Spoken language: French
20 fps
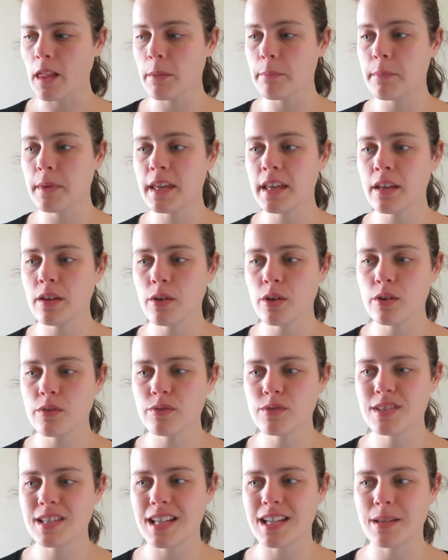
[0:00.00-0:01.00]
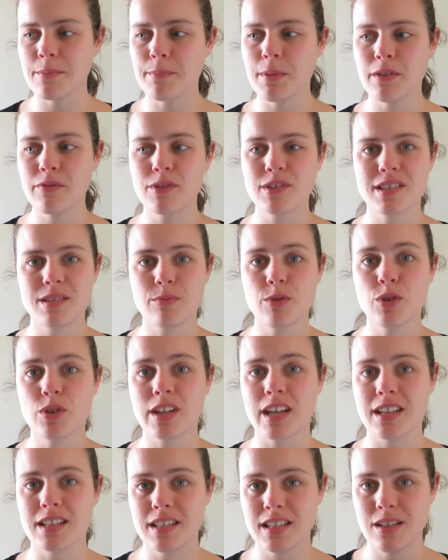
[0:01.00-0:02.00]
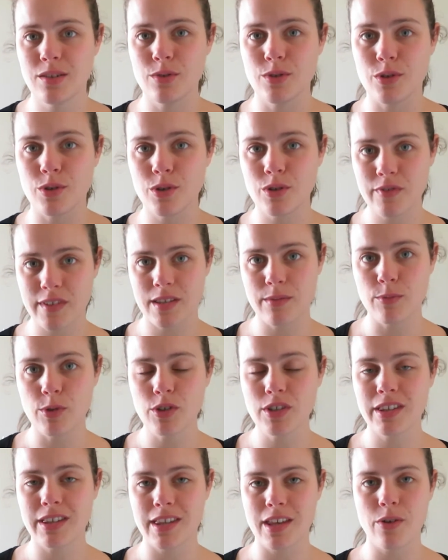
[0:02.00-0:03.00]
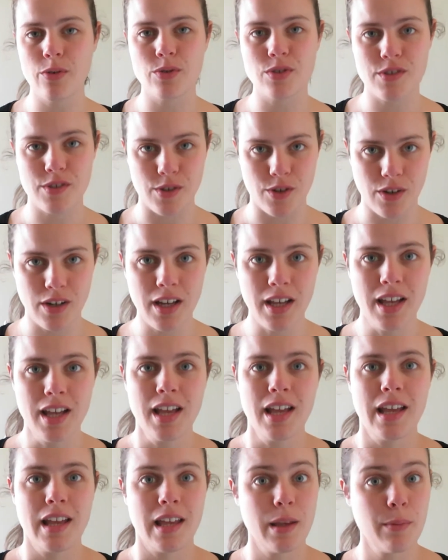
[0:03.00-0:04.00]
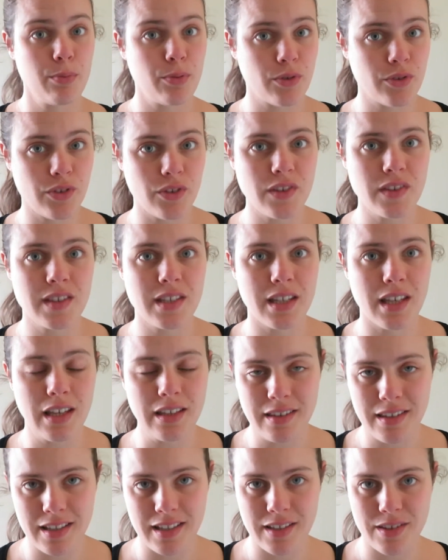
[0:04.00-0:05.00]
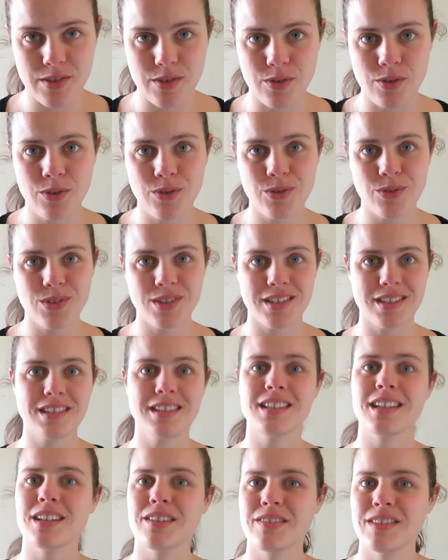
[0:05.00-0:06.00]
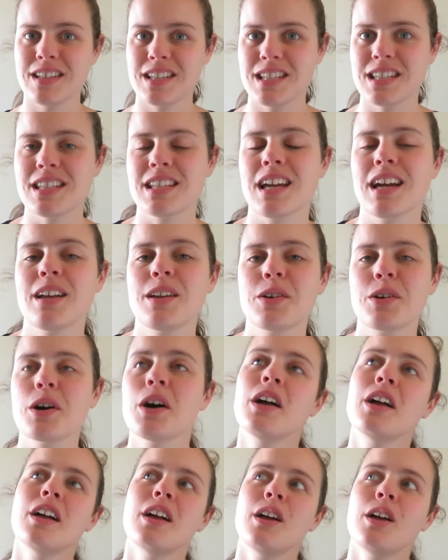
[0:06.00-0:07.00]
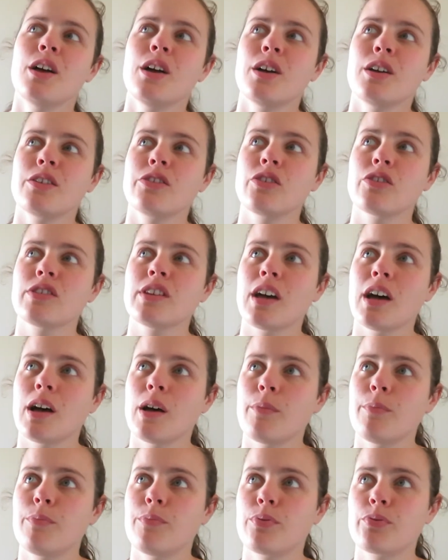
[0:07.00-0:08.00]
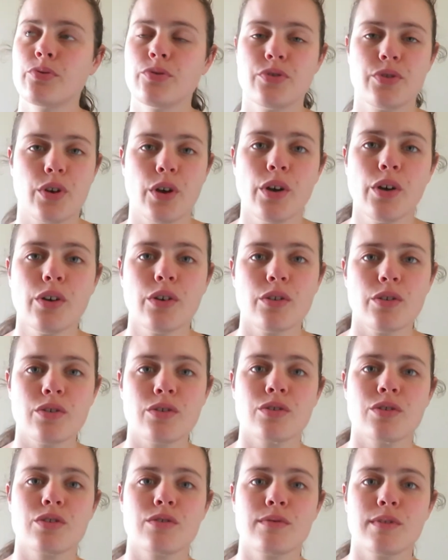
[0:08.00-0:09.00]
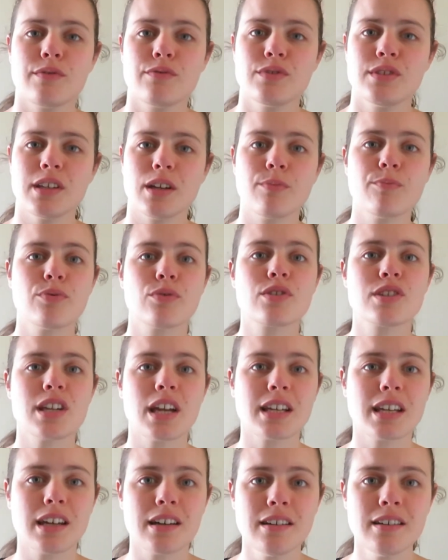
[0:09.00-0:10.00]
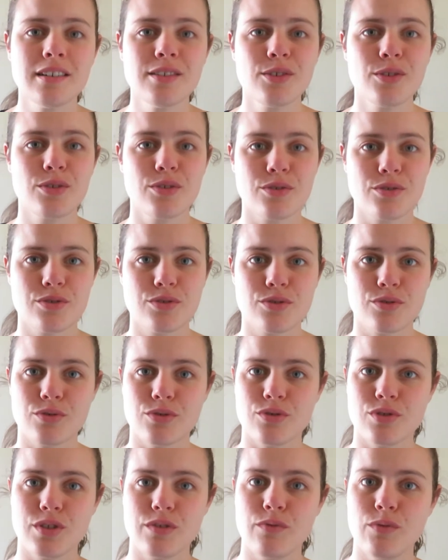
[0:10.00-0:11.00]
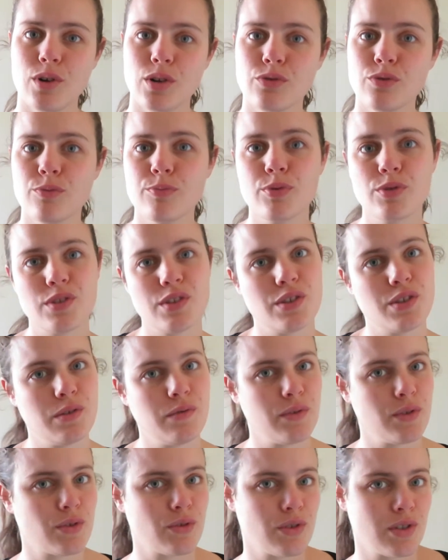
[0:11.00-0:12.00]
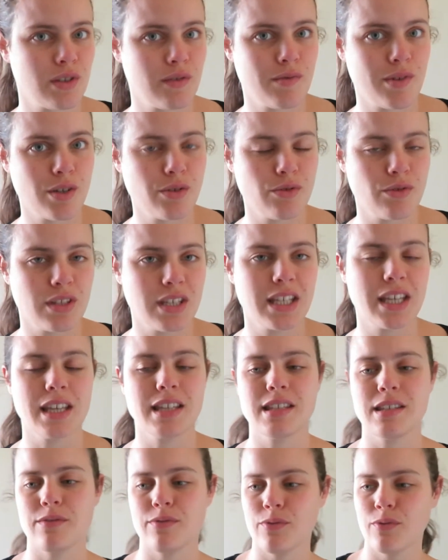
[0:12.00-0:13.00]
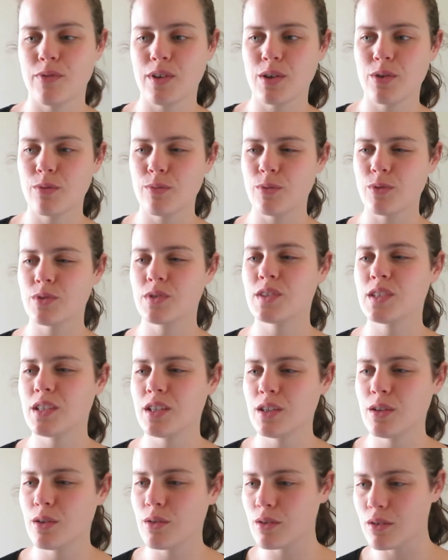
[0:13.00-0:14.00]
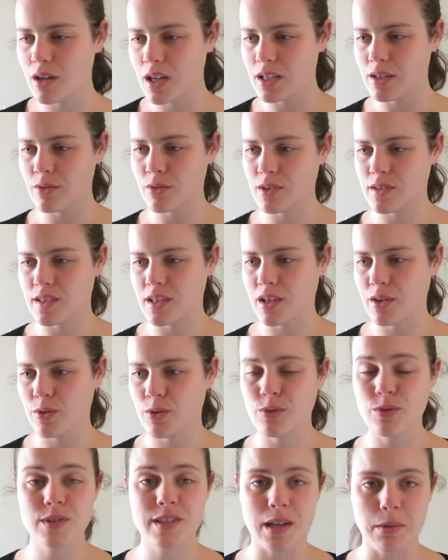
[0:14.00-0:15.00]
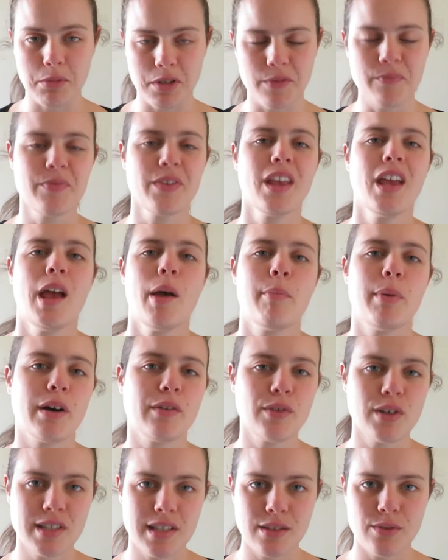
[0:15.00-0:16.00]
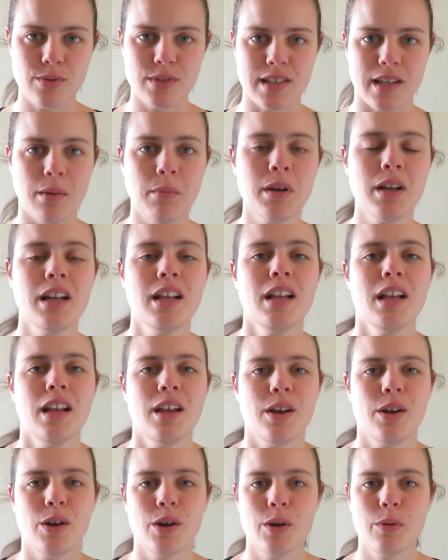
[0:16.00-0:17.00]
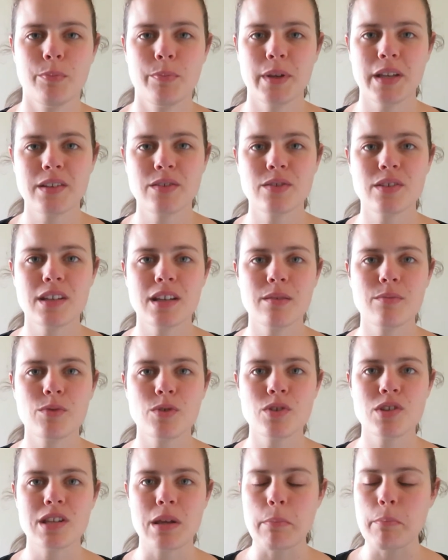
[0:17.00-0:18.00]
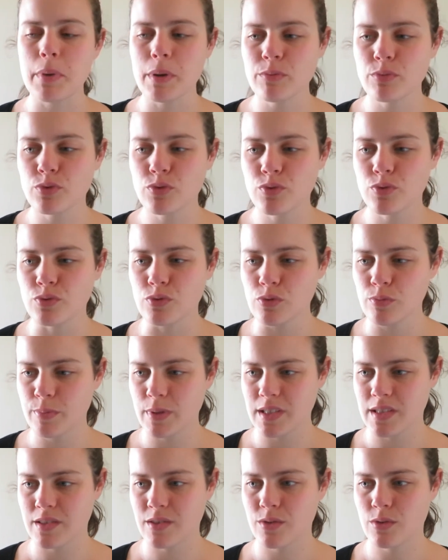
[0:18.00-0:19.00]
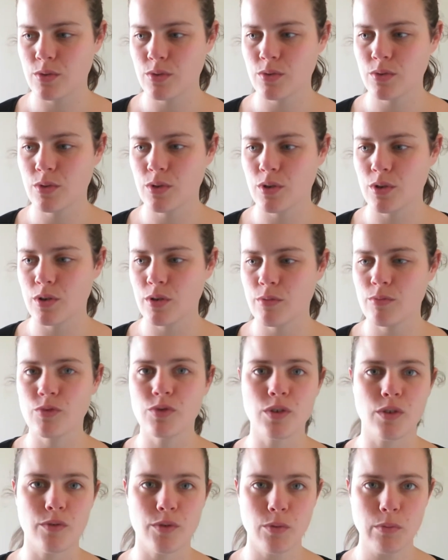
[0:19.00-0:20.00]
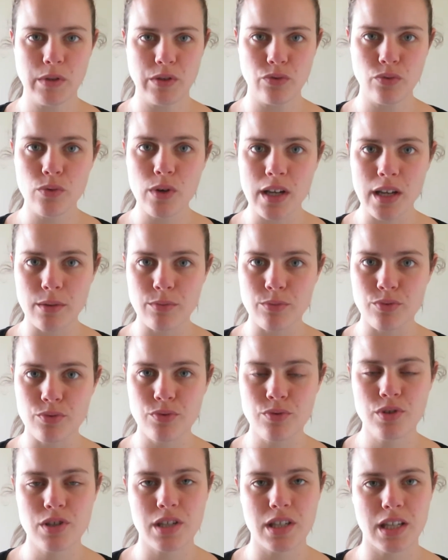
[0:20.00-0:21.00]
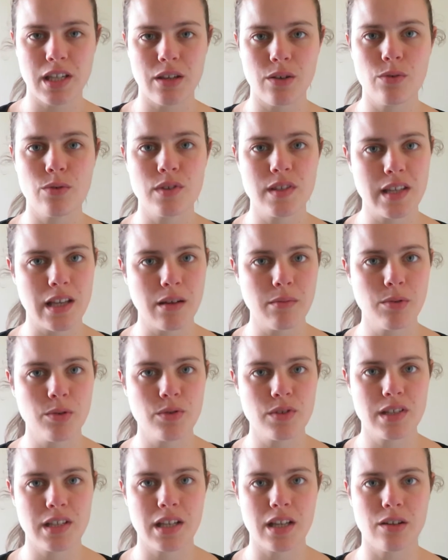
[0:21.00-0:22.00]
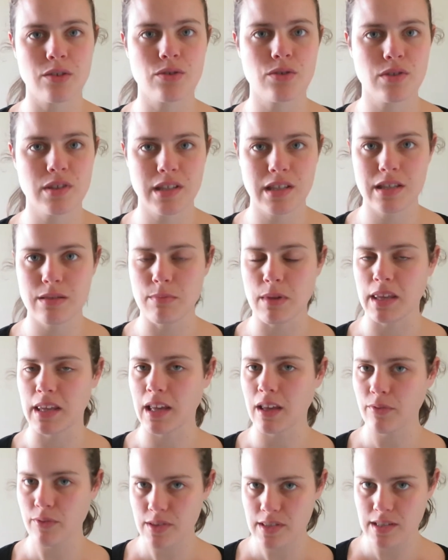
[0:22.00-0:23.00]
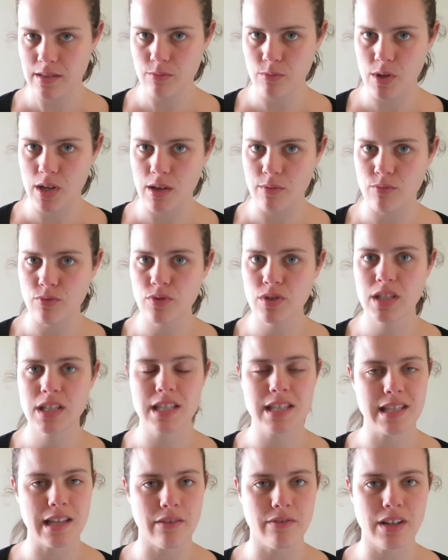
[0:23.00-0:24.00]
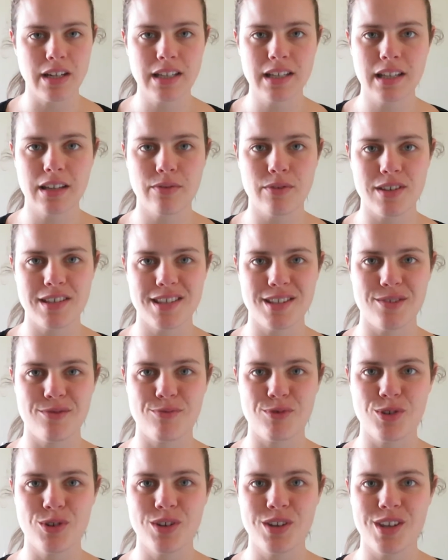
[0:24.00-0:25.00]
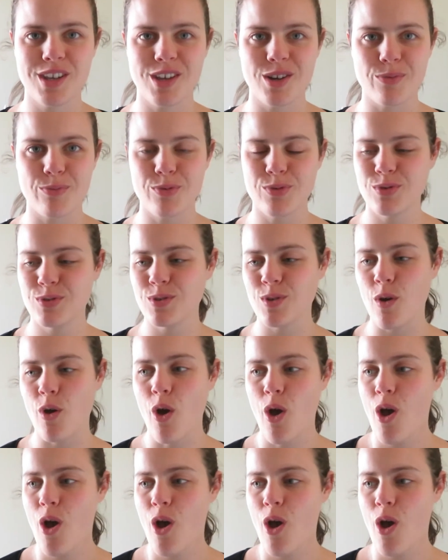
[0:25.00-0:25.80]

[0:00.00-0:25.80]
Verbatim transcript: mais euh, vous n'allez pas forcément regarder le revêtement qu'il y a au sol et pourtant c'est intéressant aussi d'y réfléchir. Alors il y en a plusieurs. Euh, je vais vous dire pour chacun euh, ce que j'y vois de positif et ce que j'y vois de négatif. On va commencer, euh, aller au hasard, euh, le sable. Parfois c'est du sable. personnellement, j'aime pas beaucoup parce que mon enfant met tout à la bouche et le sable c'est quelque chose qui se met très facilement à la bouche, qui s'avale très facilement et en plus